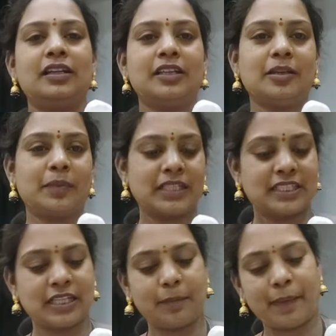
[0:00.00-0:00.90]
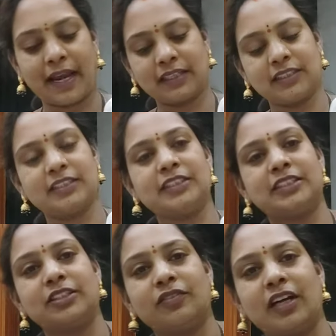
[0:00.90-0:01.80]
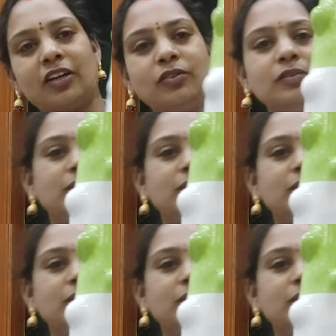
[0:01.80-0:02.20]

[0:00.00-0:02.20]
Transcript: దీన్ని మంచిగా ప్యాక్ చేసి ఇచ్చారు వాళ్ళు